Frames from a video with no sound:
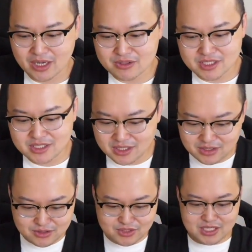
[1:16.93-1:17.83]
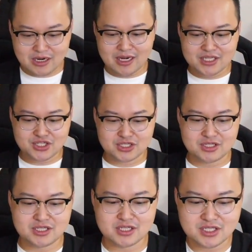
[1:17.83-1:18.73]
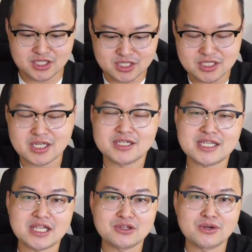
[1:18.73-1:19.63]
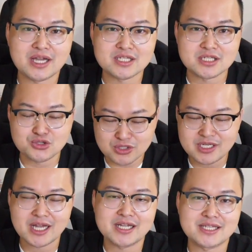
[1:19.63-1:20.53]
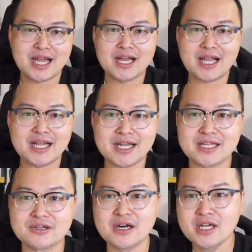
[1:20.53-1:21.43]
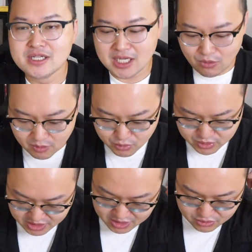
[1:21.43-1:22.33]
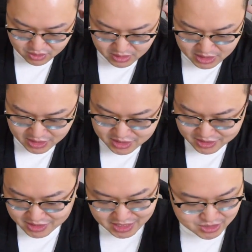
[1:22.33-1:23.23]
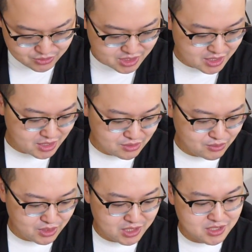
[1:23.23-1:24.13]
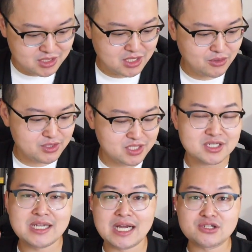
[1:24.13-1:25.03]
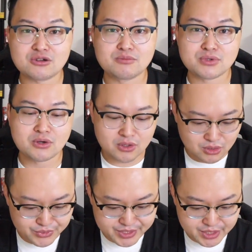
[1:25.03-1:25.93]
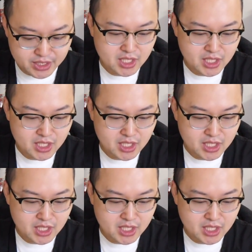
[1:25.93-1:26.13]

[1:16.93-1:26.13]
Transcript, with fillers: 然后今天呢，就想要来实际的吃这个战斗粮食军粮给大家看看哦。然后我目前呢，因为一个人食量有限所以我可能今天会吃两种不同口味的。